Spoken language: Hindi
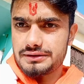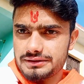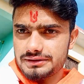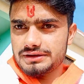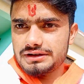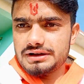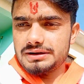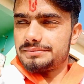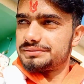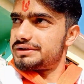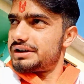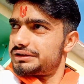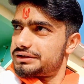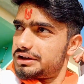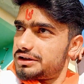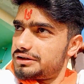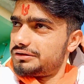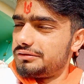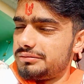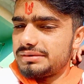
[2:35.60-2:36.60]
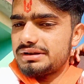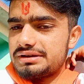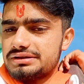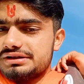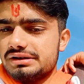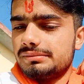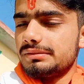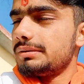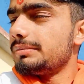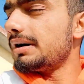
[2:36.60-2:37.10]
तो अब जाता हूँ मैं
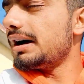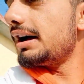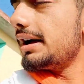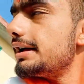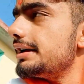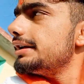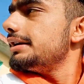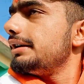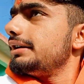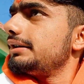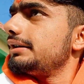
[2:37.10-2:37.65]
चंबा बाय